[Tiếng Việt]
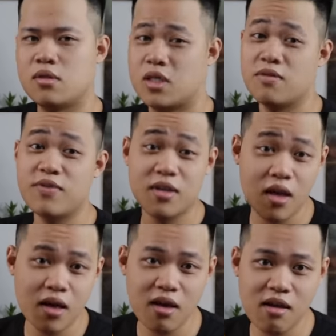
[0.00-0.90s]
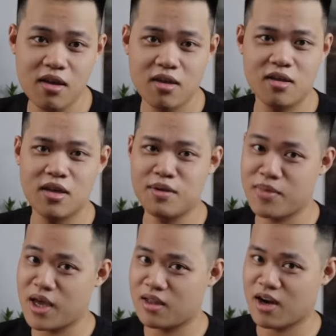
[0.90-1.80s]
Chính vì thế, địt
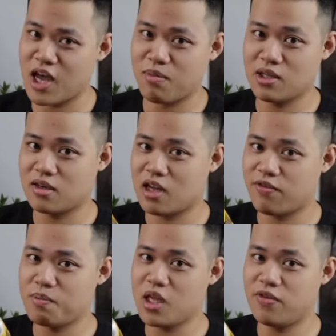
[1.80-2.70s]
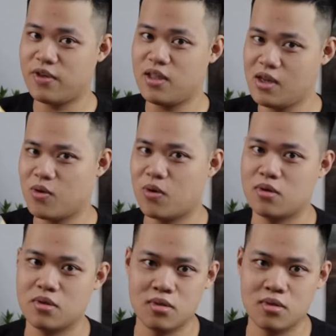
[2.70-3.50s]
mẹ thằng nào mà nhờ tao vẽ miễn phí thì liệu hồn.